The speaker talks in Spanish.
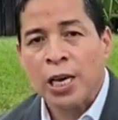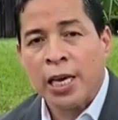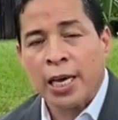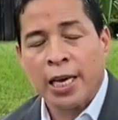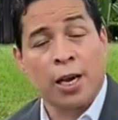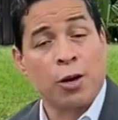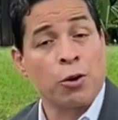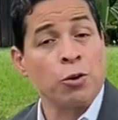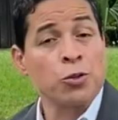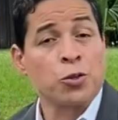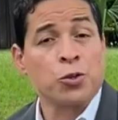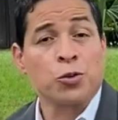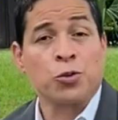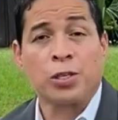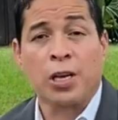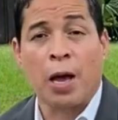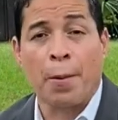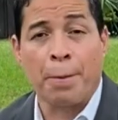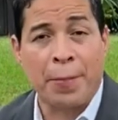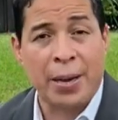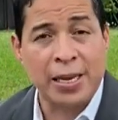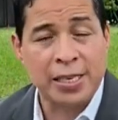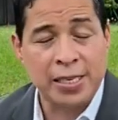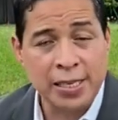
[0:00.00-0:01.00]
que con sus
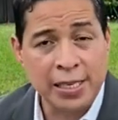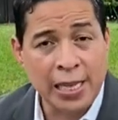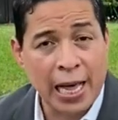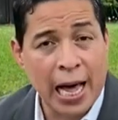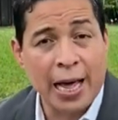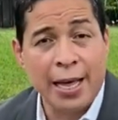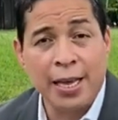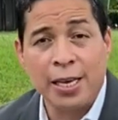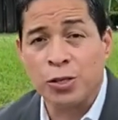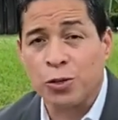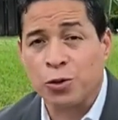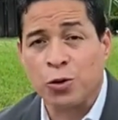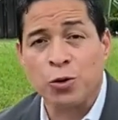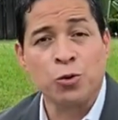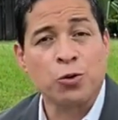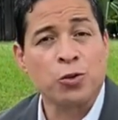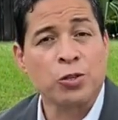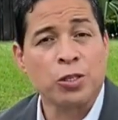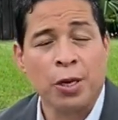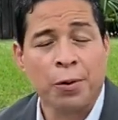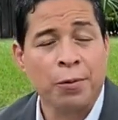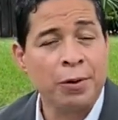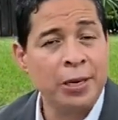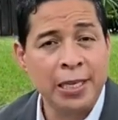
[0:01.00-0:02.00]
capacidades, con
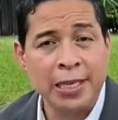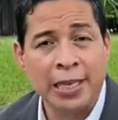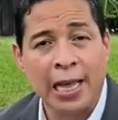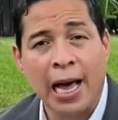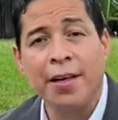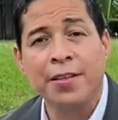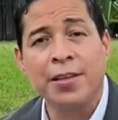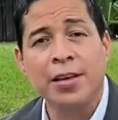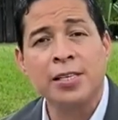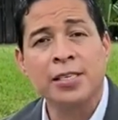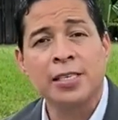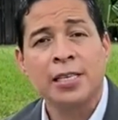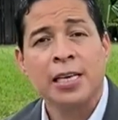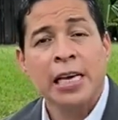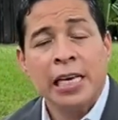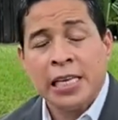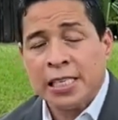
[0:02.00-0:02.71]
sus habilidades,